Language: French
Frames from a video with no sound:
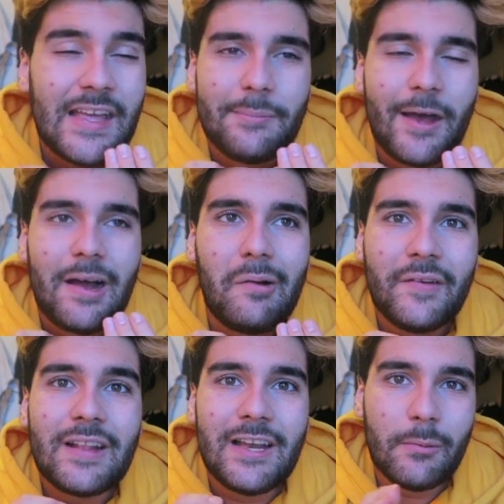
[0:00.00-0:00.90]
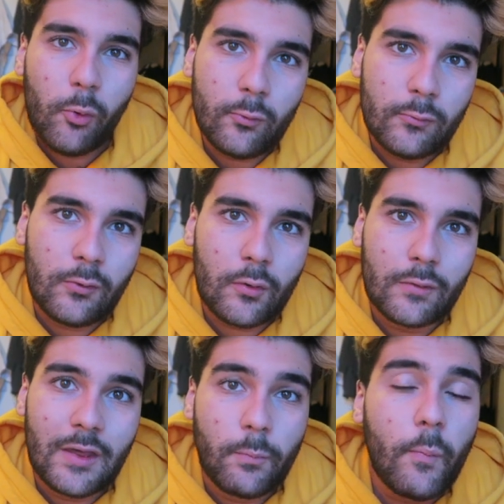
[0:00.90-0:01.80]
et bah en fait les producteurs
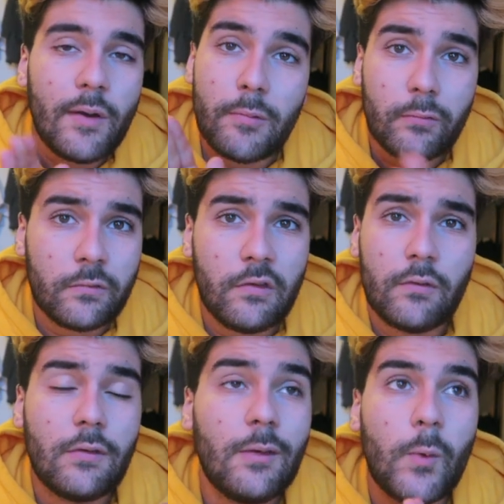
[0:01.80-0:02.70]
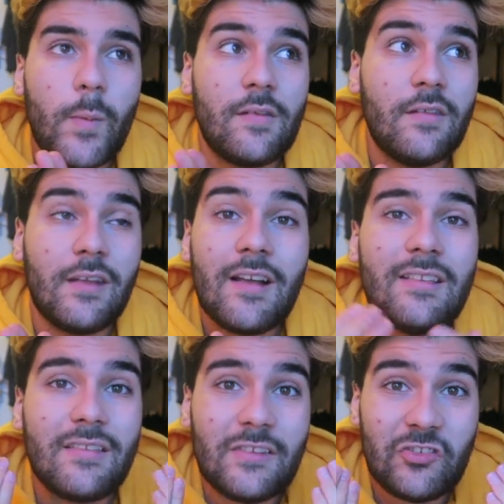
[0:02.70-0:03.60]
de K-pop, les maisons 10 de K-pop, etc.
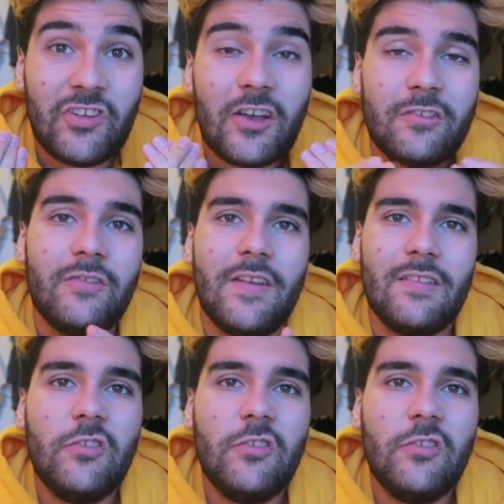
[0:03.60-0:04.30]
C'est ce qu'ils cherchent en fait.